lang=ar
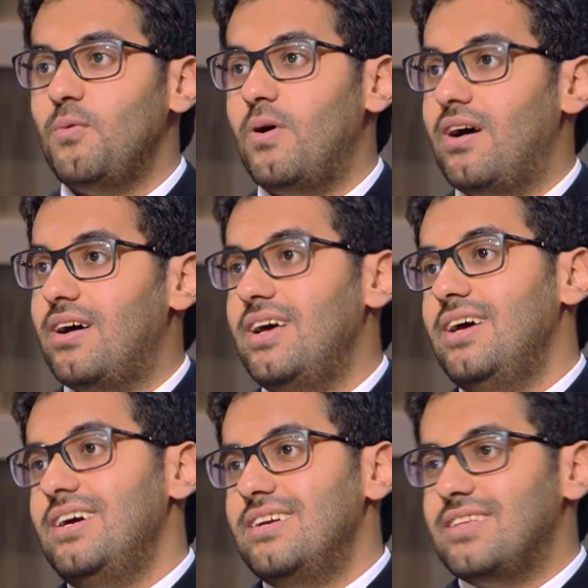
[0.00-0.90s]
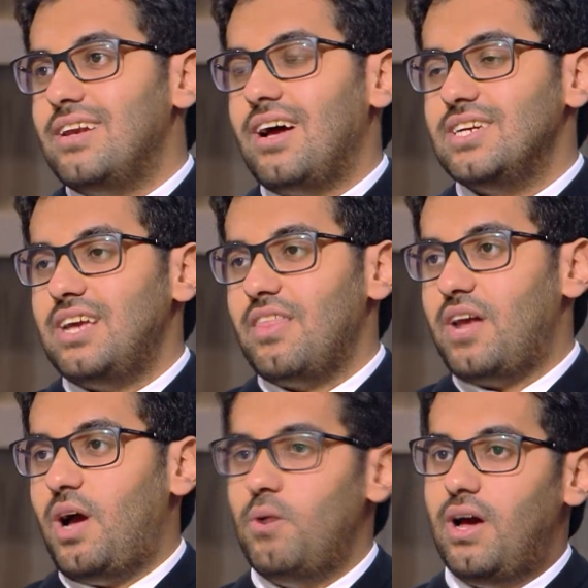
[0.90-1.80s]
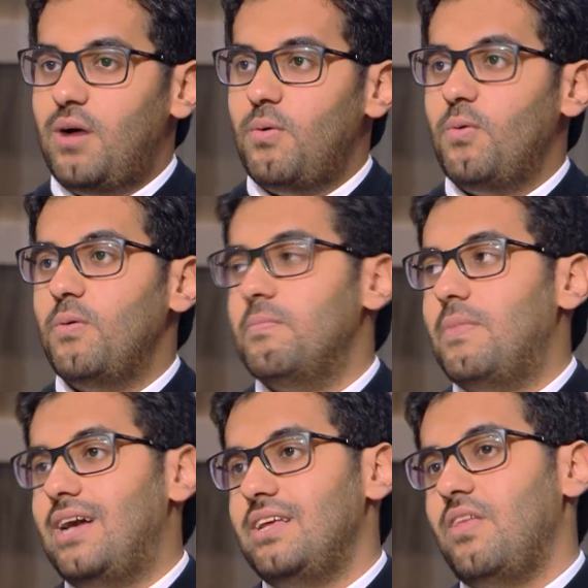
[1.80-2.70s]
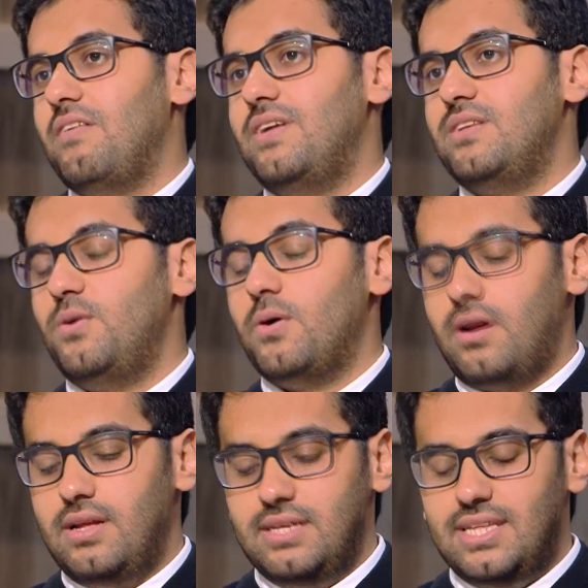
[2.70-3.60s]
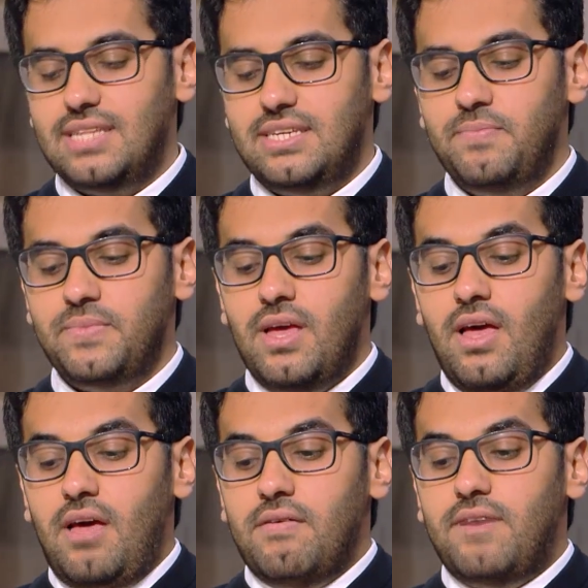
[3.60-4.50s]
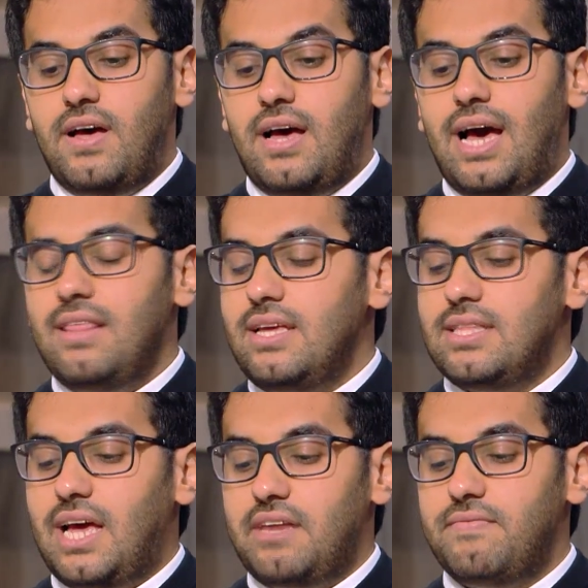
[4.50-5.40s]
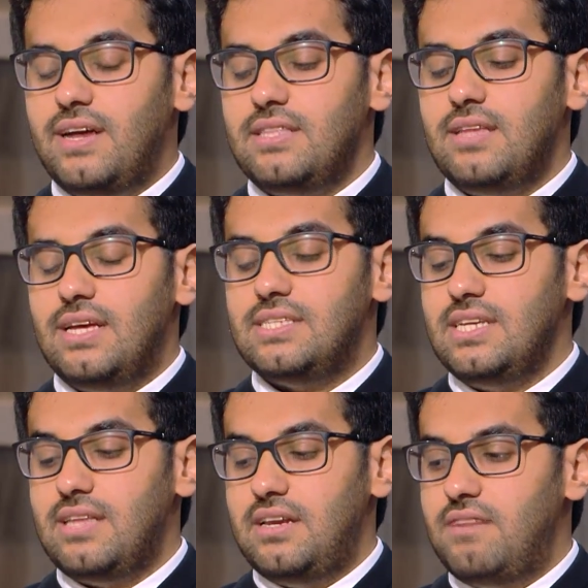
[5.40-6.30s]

ونتناقش أيضا حولها مع الإضافات الأخرى التي تأتي فهذه التعريفات الستة